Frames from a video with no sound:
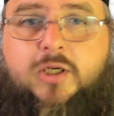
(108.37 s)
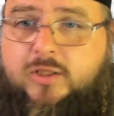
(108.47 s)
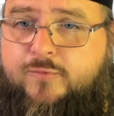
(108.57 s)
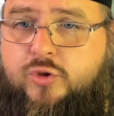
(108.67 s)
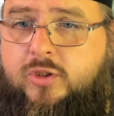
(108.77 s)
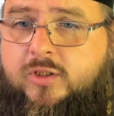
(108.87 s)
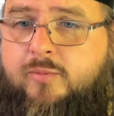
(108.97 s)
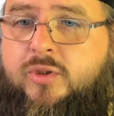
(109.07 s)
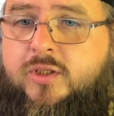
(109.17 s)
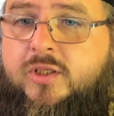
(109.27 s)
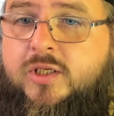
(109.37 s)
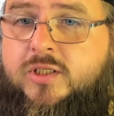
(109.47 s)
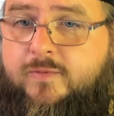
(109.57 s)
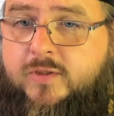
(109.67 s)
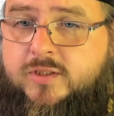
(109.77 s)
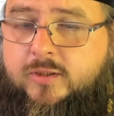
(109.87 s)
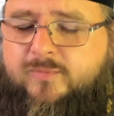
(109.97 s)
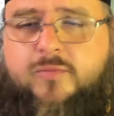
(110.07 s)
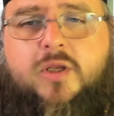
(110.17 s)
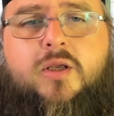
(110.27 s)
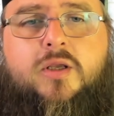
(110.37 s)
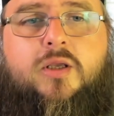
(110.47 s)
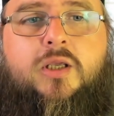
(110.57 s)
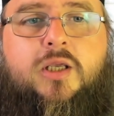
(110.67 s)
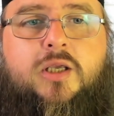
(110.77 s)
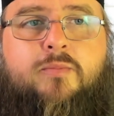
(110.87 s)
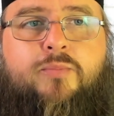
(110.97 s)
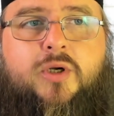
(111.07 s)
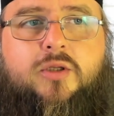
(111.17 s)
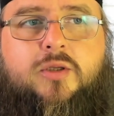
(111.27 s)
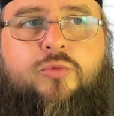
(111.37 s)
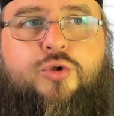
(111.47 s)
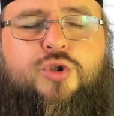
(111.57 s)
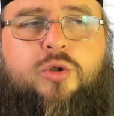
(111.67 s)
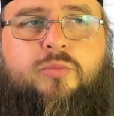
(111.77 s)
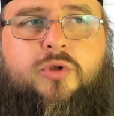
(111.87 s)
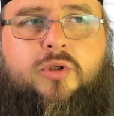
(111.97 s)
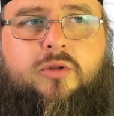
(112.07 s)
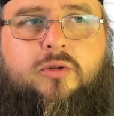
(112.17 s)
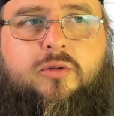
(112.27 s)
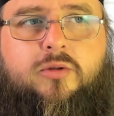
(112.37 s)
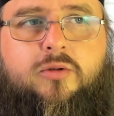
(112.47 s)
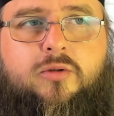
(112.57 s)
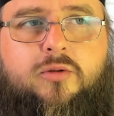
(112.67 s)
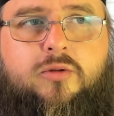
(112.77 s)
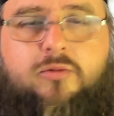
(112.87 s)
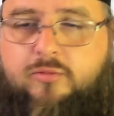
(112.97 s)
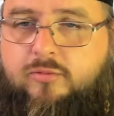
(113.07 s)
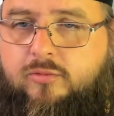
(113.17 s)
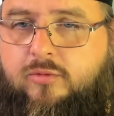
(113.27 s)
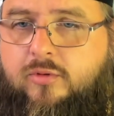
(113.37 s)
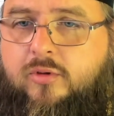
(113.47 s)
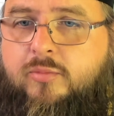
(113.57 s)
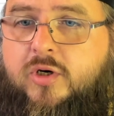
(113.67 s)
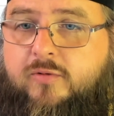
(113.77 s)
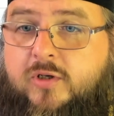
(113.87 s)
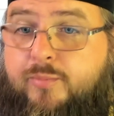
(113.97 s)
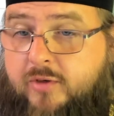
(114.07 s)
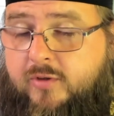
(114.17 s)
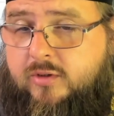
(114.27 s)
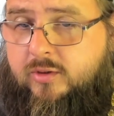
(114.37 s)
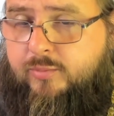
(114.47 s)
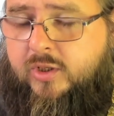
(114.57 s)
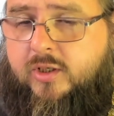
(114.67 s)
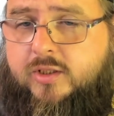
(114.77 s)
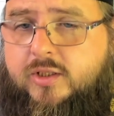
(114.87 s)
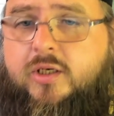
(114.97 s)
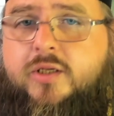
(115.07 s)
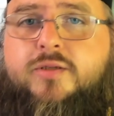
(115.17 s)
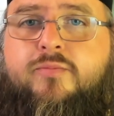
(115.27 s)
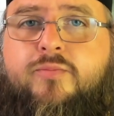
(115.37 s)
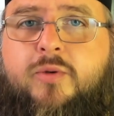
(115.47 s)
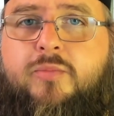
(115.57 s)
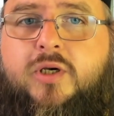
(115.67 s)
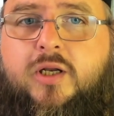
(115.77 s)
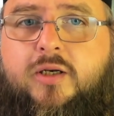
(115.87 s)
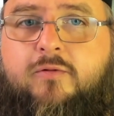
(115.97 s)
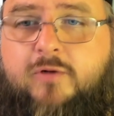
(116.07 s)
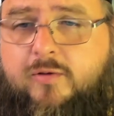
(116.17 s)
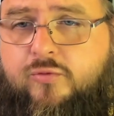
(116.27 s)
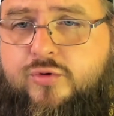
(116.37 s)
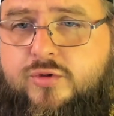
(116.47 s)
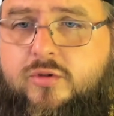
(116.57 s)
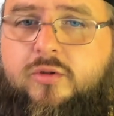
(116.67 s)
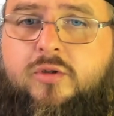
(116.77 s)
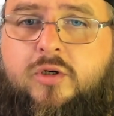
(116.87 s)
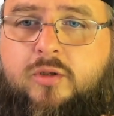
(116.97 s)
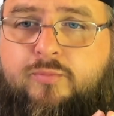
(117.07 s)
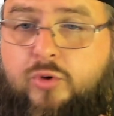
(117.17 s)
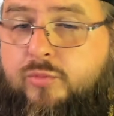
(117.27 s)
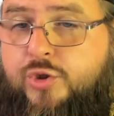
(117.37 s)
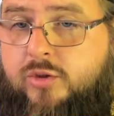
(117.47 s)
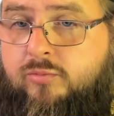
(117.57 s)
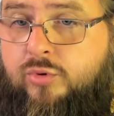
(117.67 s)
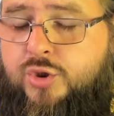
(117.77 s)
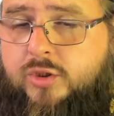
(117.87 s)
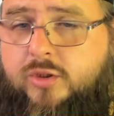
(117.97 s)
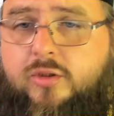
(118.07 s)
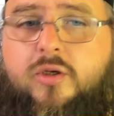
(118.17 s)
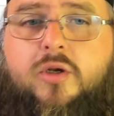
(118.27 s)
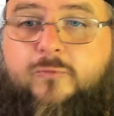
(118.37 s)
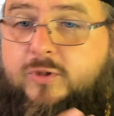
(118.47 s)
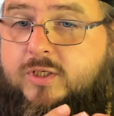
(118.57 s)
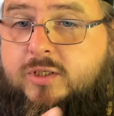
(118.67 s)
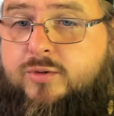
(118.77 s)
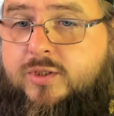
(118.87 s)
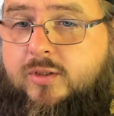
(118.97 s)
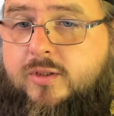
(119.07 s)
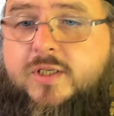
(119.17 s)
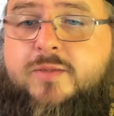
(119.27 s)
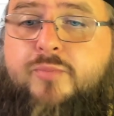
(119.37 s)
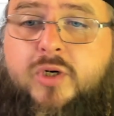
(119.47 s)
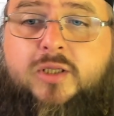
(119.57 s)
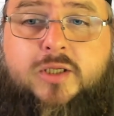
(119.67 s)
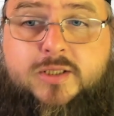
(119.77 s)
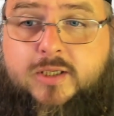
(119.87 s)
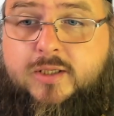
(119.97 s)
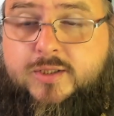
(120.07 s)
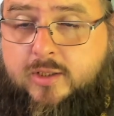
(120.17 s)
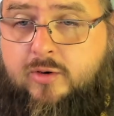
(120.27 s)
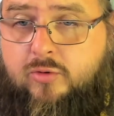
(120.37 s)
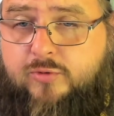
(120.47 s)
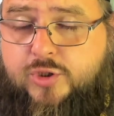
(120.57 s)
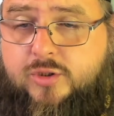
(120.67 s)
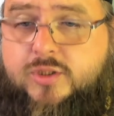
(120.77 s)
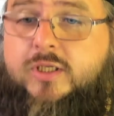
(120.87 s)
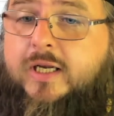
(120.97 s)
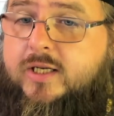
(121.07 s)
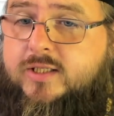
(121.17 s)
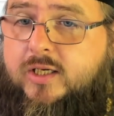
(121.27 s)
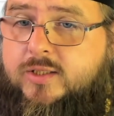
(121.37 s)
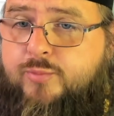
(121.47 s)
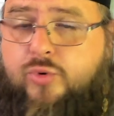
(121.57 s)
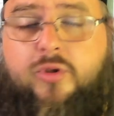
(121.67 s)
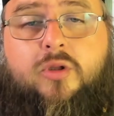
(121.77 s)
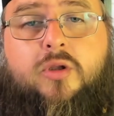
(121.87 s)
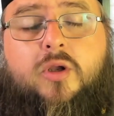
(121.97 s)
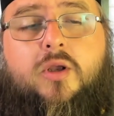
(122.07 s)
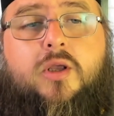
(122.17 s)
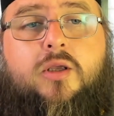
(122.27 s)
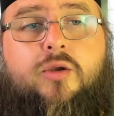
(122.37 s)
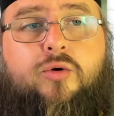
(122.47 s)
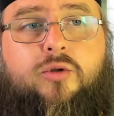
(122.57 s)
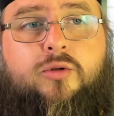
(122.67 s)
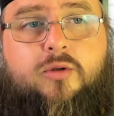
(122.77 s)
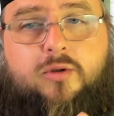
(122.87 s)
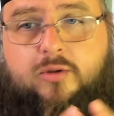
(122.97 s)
Это все тогда было неизвестно. И поэтому, чтобы а, моровые поветрии прекратились, прибегали в августе к помощи Божьей. Выносился из императорской сокровищницы крест Господень, и он